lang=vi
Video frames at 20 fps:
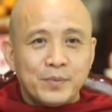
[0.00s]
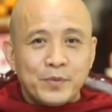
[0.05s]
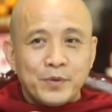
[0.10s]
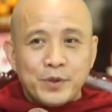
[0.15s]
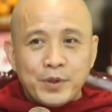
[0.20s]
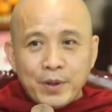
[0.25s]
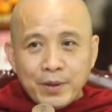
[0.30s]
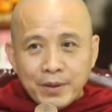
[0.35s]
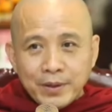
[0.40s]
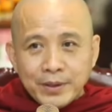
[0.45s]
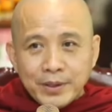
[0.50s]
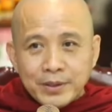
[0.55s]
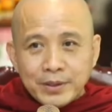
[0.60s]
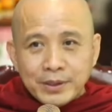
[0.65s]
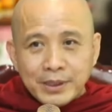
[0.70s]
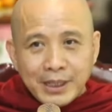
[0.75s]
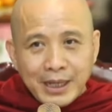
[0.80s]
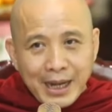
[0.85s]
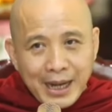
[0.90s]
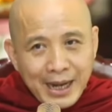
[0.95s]
cho được
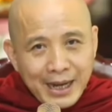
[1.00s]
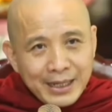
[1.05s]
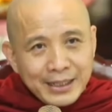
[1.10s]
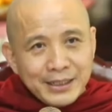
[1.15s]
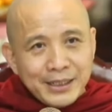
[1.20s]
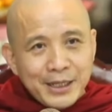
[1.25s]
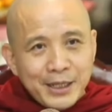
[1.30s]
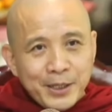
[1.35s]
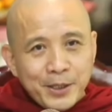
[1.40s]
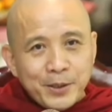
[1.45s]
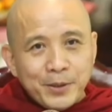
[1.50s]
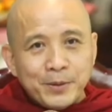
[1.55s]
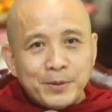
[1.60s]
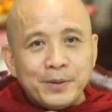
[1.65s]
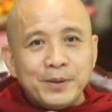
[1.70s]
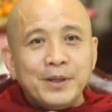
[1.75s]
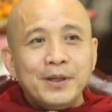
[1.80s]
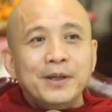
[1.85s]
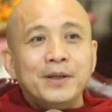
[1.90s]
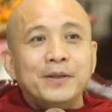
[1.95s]
càng nhiều
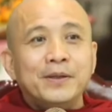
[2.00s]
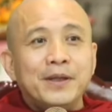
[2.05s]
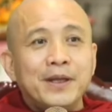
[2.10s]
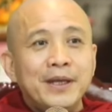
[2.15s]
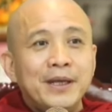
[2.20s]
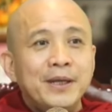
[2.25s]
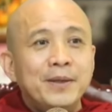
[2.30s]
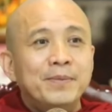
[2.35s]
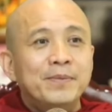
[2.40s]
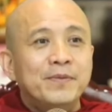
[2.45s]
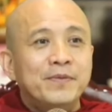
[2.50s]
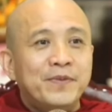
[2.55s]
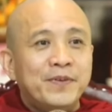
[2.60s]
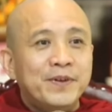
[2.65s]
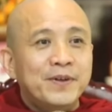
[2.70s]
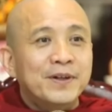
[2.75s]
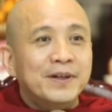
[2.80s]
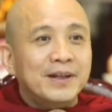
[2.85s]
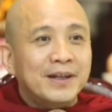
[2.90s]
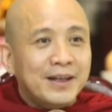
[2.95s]
thiềm
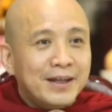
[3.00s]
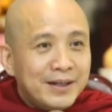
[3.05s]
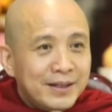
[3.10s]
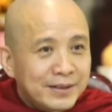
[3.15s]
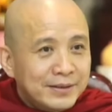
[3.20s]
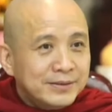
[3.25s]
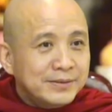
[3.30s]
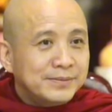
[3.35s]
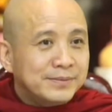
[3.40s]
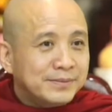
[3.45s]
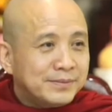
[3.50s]
phước lớn